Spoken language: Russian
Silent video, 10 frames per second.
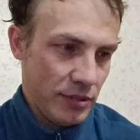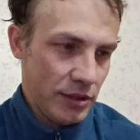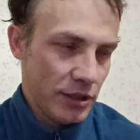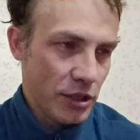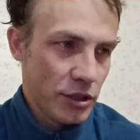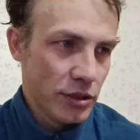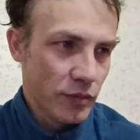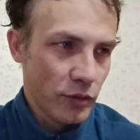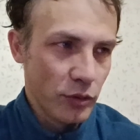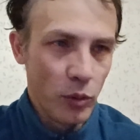
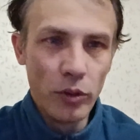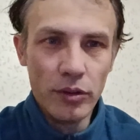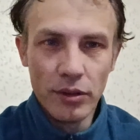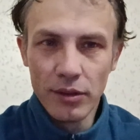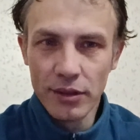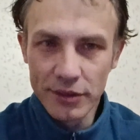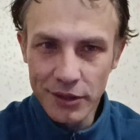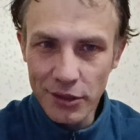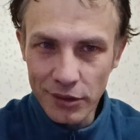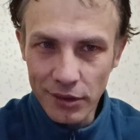засчитывают гол э,
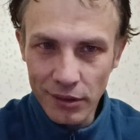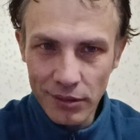«Зенита».